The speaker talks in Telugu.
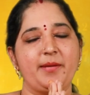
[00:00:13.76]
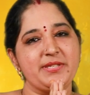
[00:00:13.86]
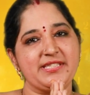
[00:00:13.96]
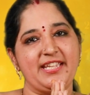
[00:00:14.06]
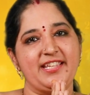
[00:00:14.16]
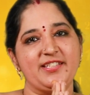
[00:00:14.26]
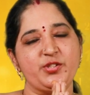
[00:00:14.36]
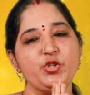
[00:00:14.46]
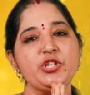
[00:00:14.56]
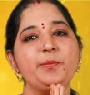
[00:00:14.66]
నమస్తే
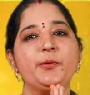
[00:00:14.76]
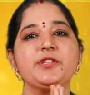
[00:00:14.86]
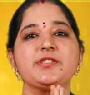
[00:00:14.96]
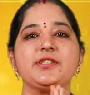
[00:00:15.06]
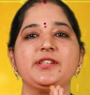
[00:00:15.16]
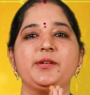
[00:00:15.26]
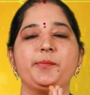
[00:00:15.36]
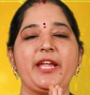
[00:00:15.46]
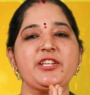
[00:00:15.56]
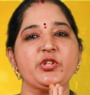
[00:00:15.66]
సోషల్ పోస్ట్ uh,
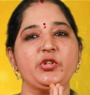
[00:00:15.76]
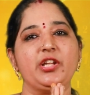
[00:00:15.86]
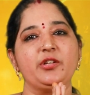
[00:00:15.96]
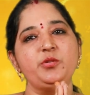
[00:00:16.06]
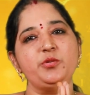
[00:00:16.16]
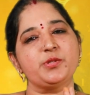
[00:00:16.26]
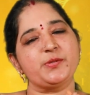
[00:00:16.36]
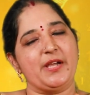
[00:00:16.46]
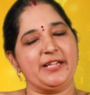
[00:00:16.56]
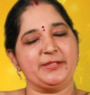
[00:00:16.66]
ప్రేక్షకులకు
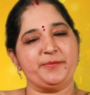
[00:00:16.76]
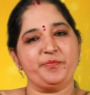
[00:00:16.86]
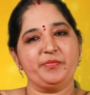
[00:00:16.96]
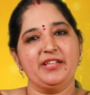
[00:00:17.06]
స్వాగతం